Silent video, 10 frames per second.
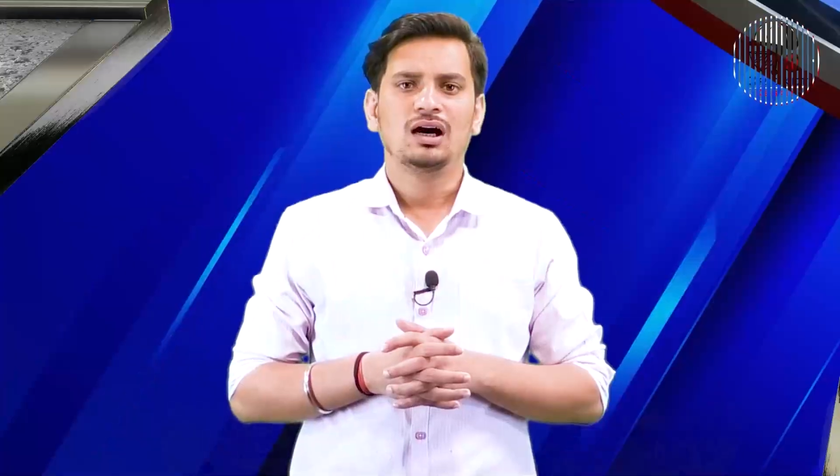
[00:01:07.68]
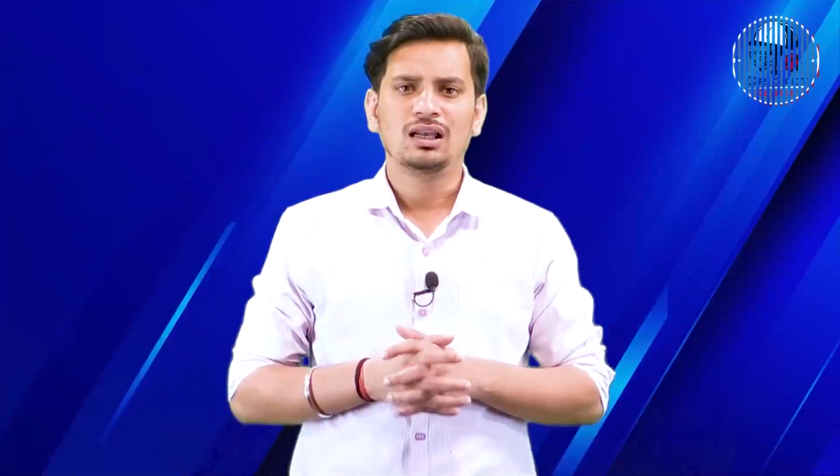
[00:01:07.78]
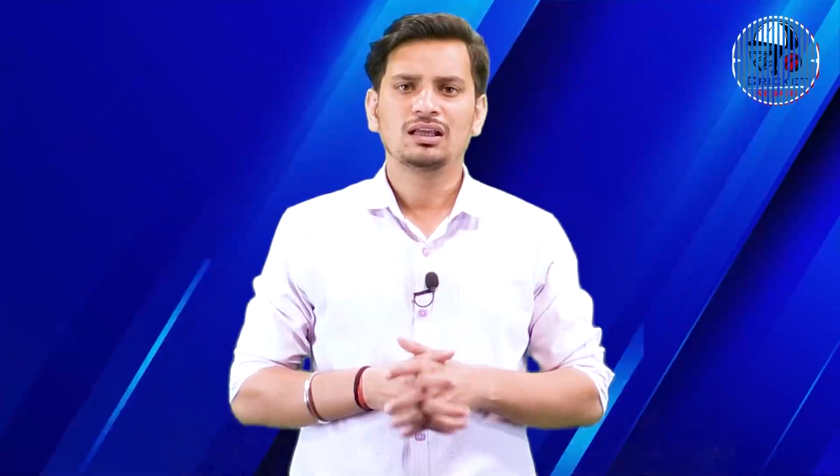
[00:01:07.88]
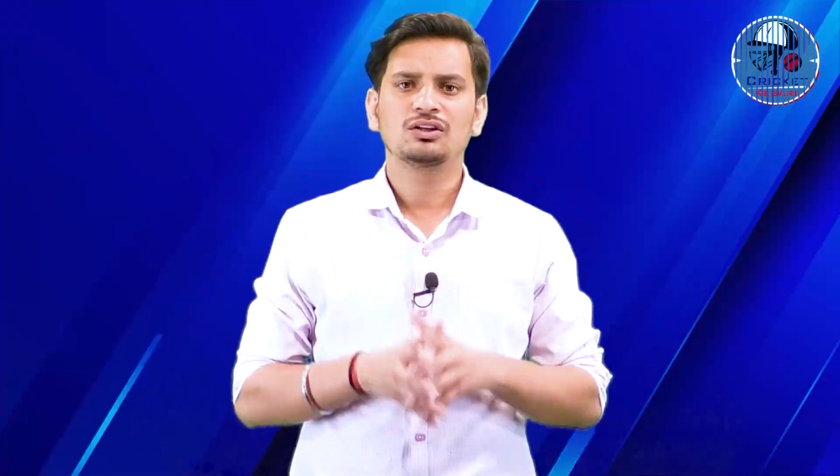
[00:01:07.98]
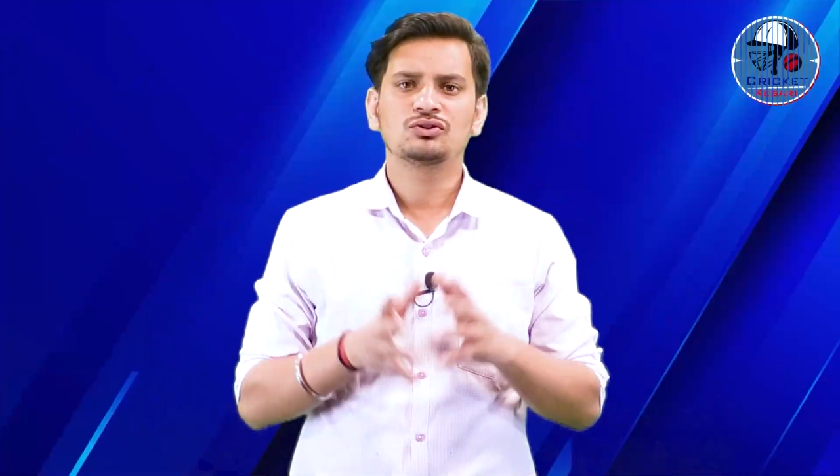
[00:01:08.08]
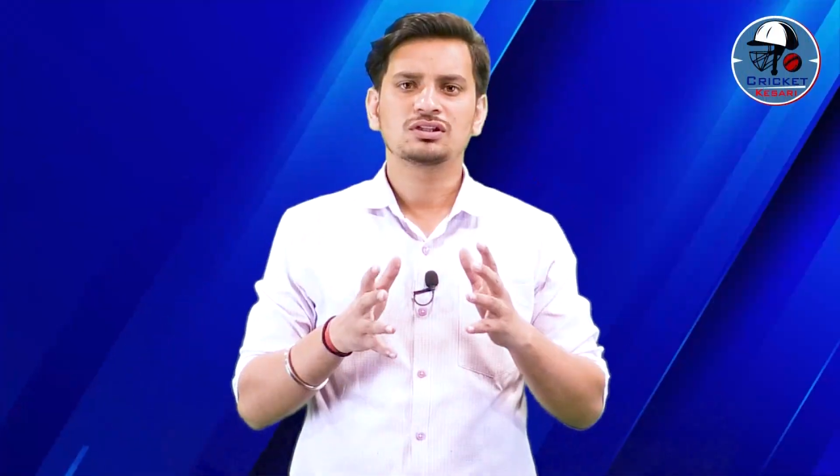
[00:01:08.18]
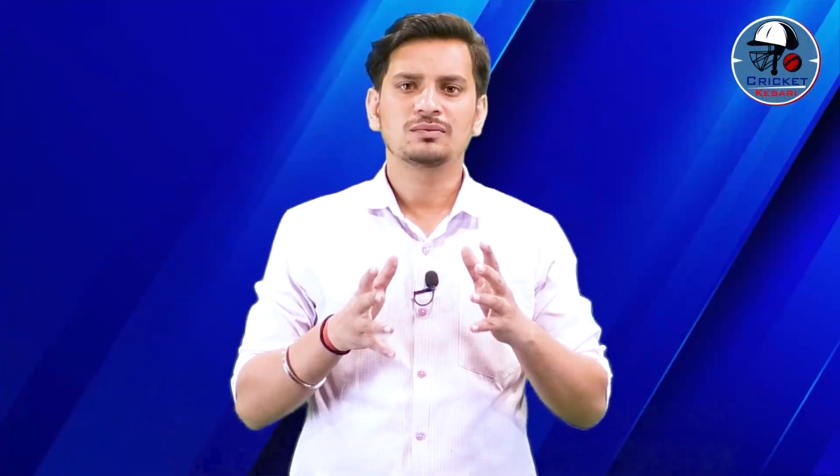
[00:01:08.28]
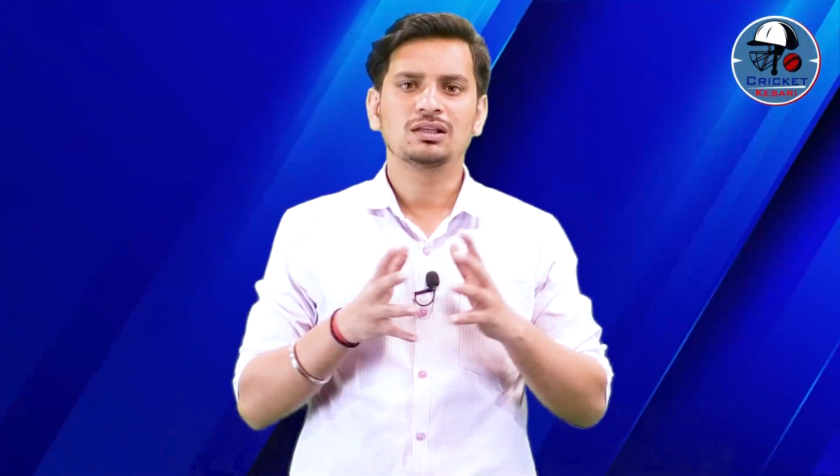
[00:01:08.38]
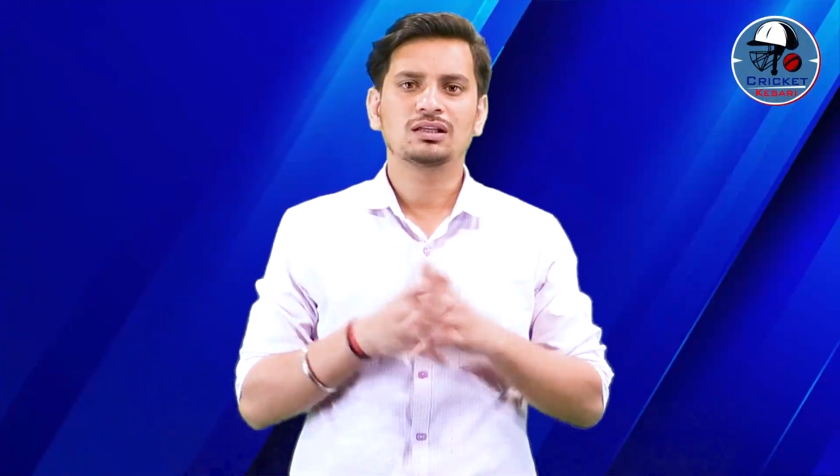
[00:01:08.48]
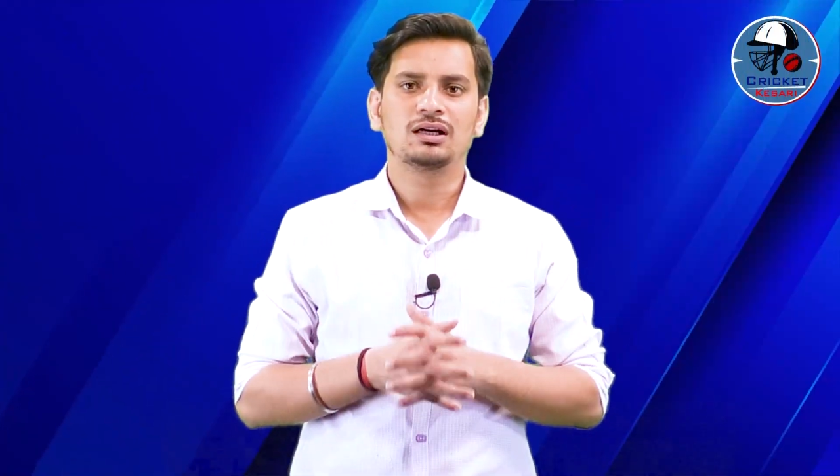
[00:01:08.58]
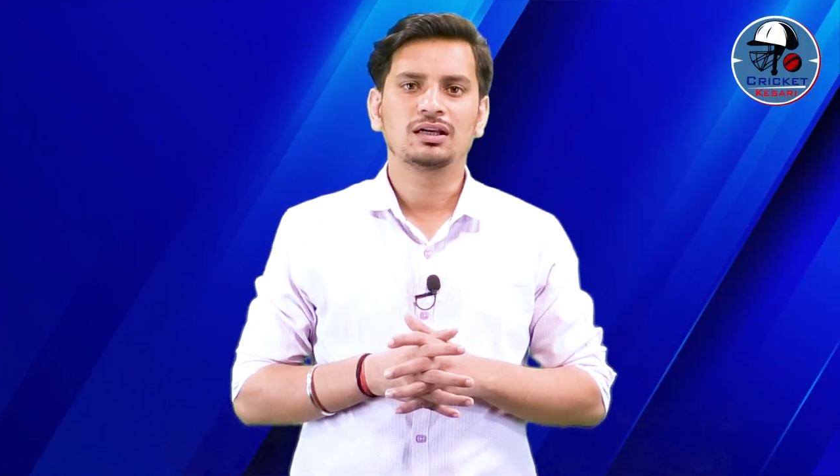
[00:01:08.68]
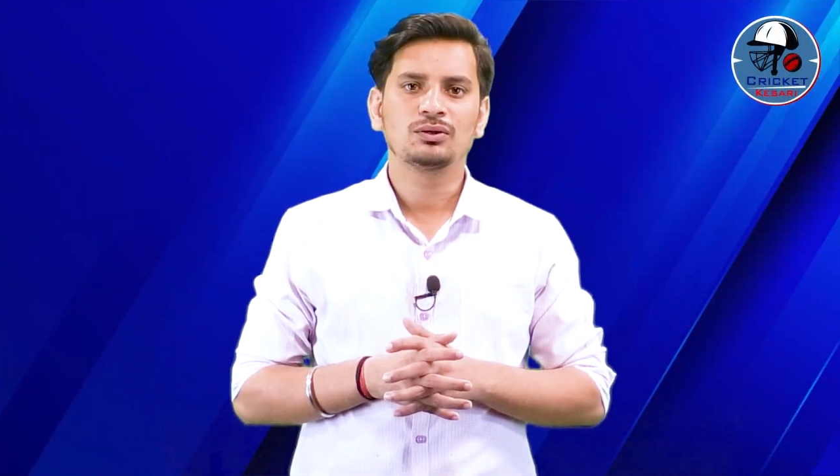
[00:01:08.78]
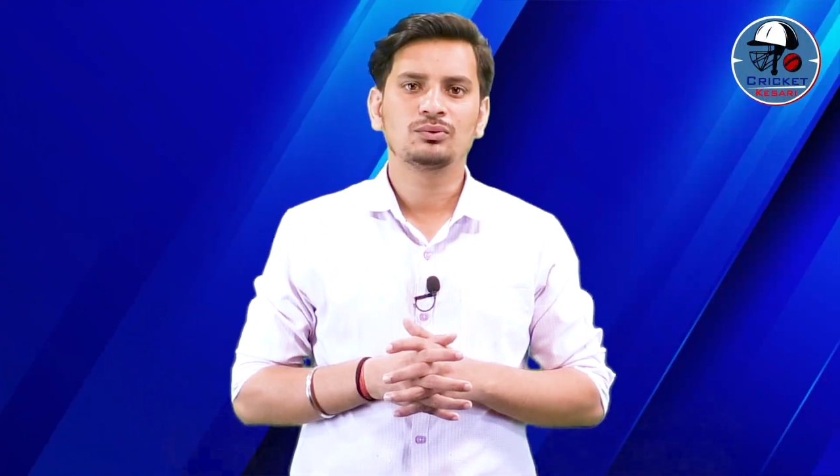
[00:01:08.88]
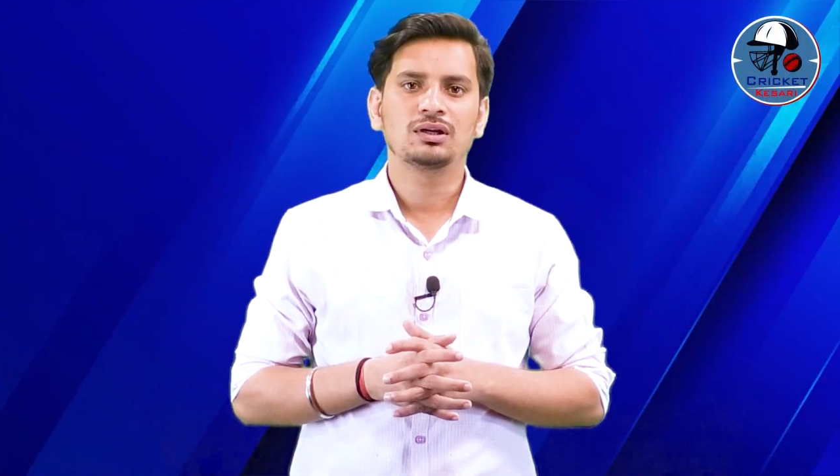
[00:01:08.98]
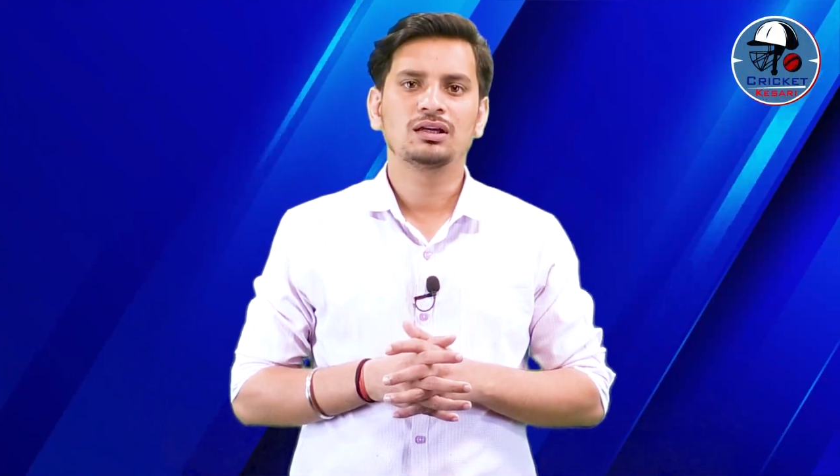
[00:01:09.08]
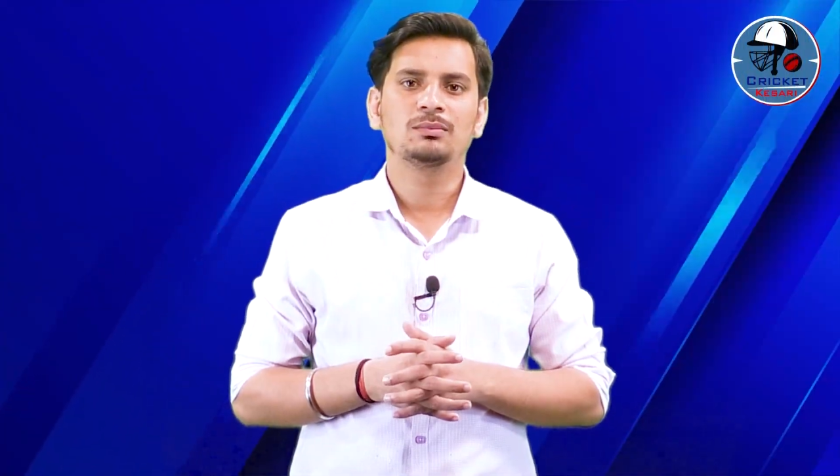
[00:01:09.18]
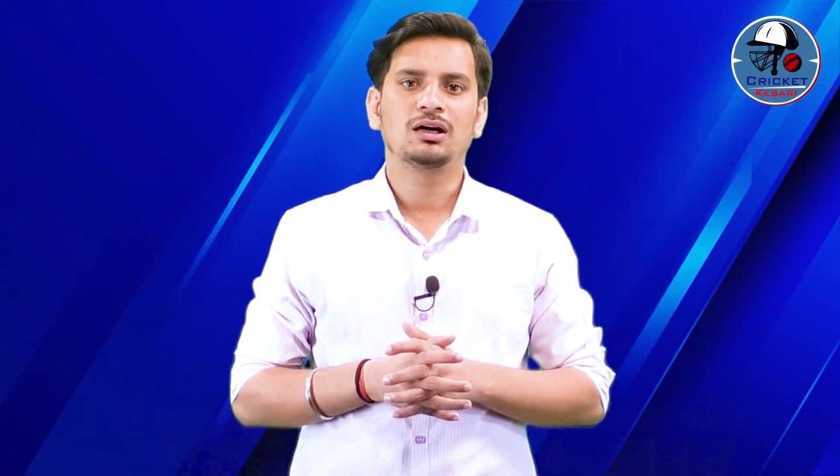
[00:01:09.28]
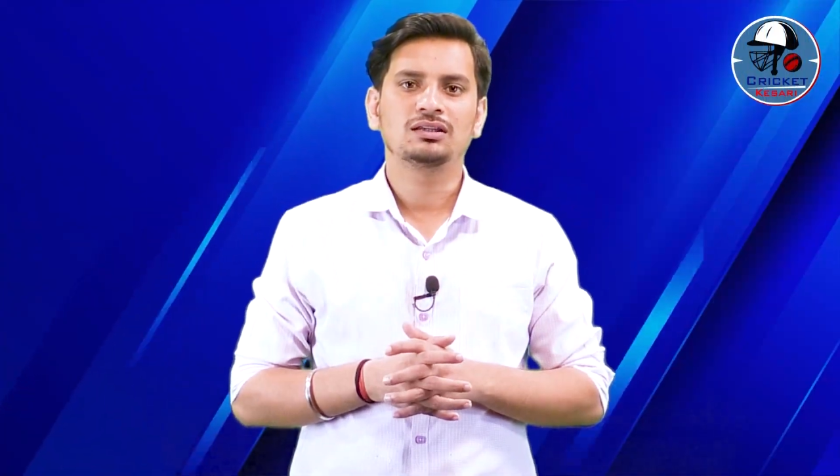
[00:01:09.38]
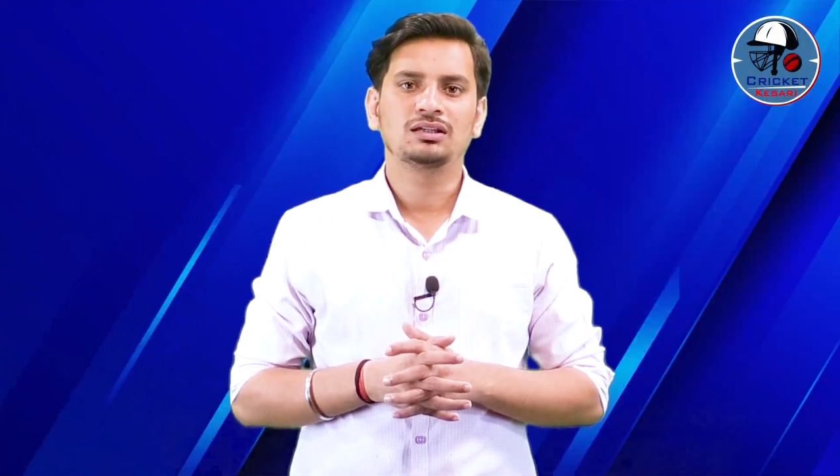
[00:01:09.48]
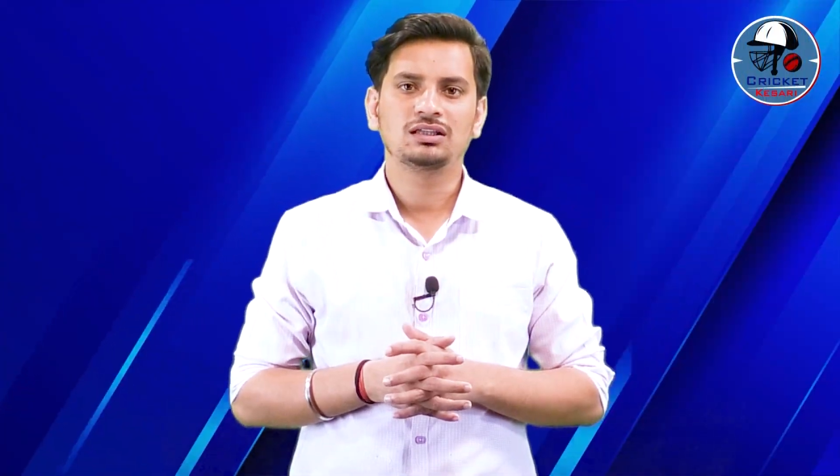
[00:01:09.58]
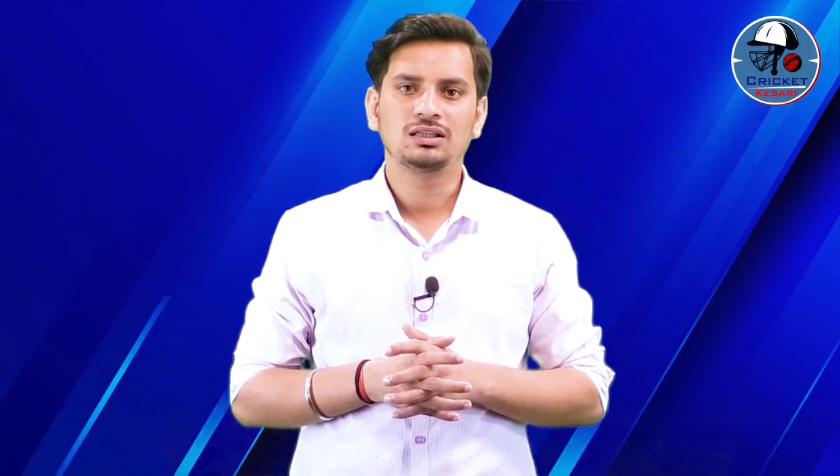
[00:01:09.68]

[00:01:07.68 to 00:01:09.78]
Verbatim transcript: हालांकि जो सवाल खड़े हो रहे हैं भारतीय